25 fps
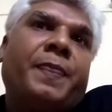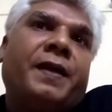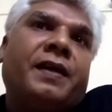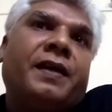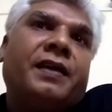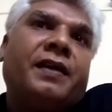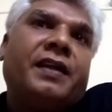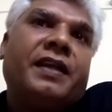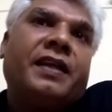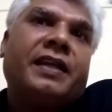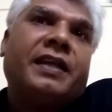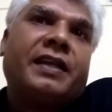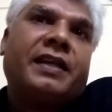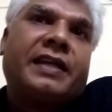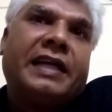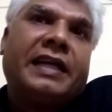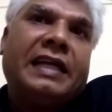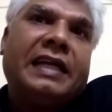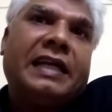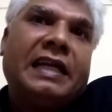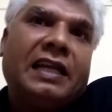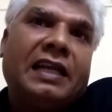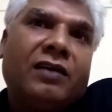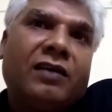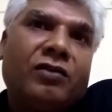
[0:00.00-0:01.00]
நீங்க
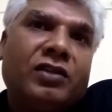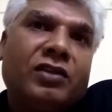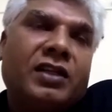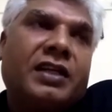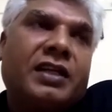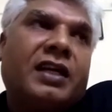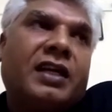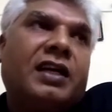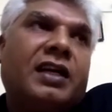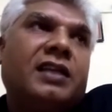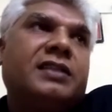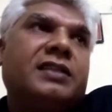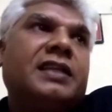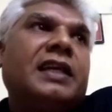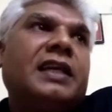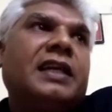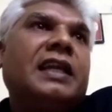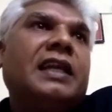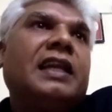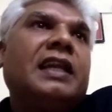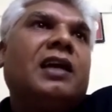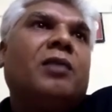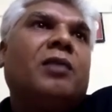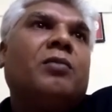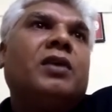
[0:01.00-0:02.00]
கையில வந்து காசே
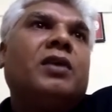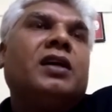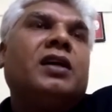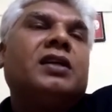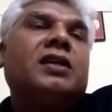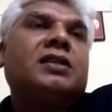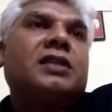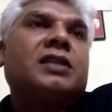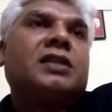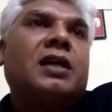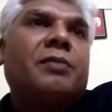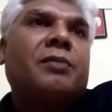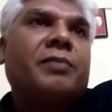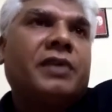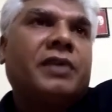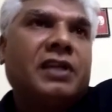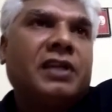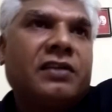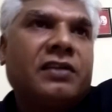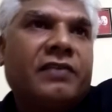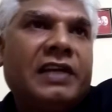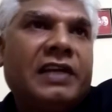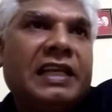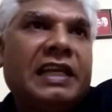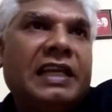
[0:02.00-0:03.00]
இல்லாம
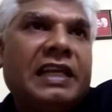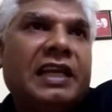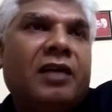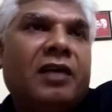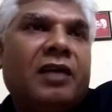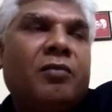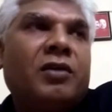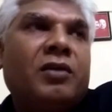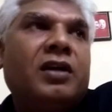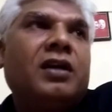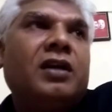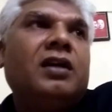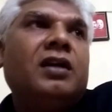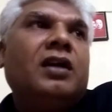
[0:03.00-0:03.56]
சாப்பாட்டுக்கு வழி இல்லாம